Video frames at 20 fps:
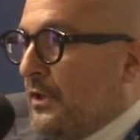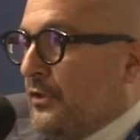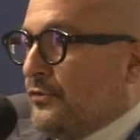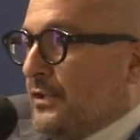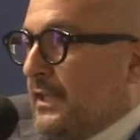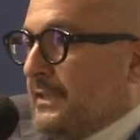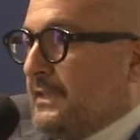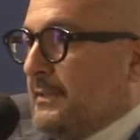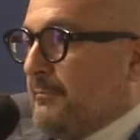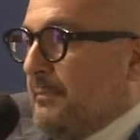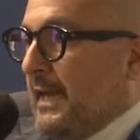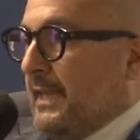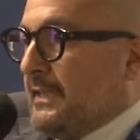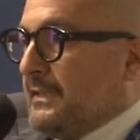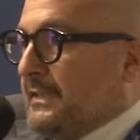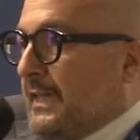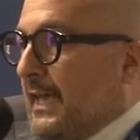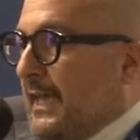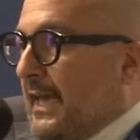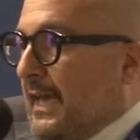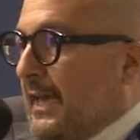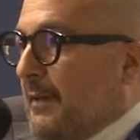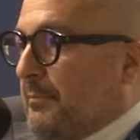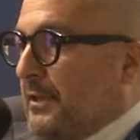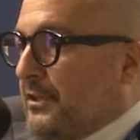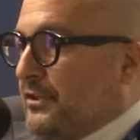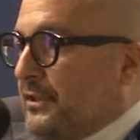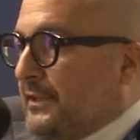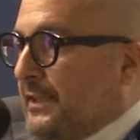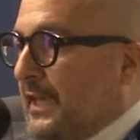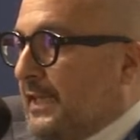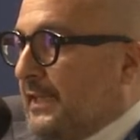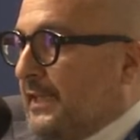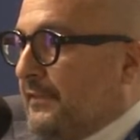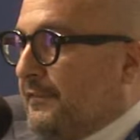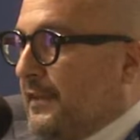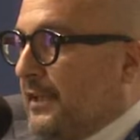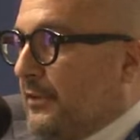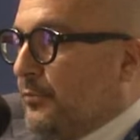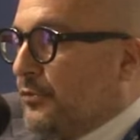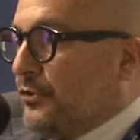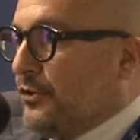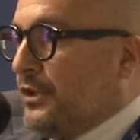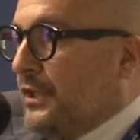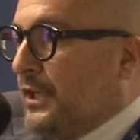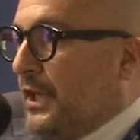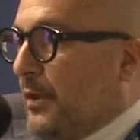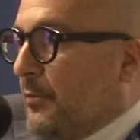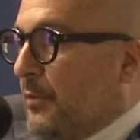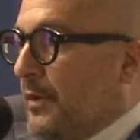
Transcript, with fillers: cioè si pensa alla capacità di far uscire